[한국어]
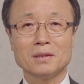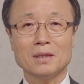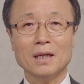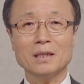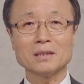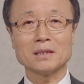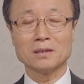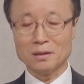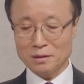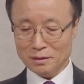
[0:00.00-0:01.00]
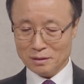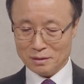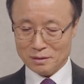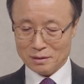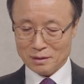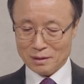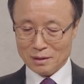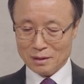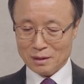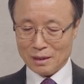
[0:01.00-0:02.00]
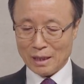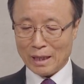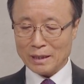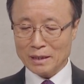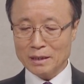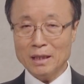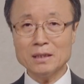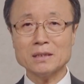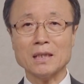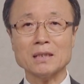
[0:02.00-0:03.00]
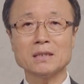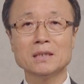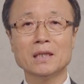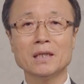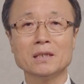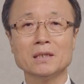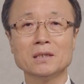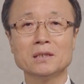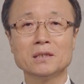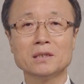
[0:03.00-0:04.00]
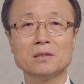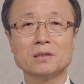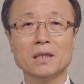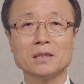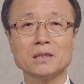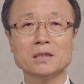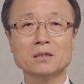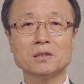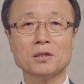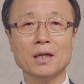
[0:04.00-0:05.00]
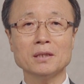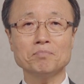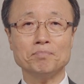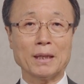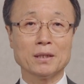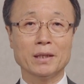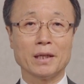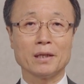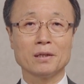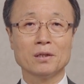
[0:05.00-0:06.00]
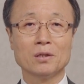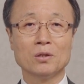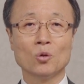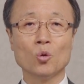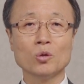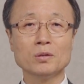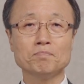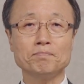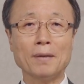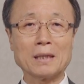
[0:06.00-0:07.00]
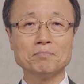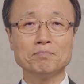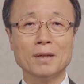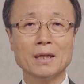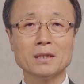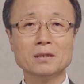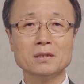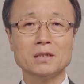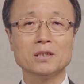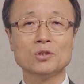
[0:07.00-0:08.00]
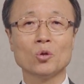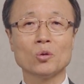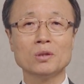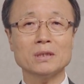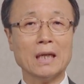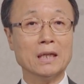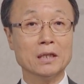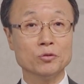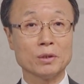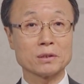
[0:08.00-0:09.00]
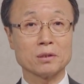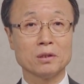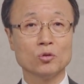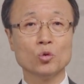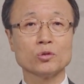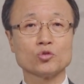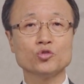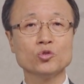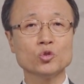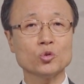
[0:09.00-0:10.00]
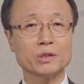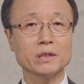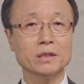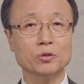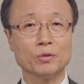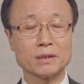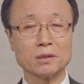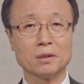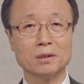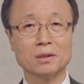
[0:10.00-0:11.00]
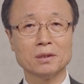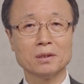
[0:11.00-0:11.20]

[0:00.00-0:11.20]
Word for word: 하나님께서는 악에 대한 자신의 인격의 신성한 반대 혹은 반발인 진노를 달래기 위해서 혹은 충족시키기 위해서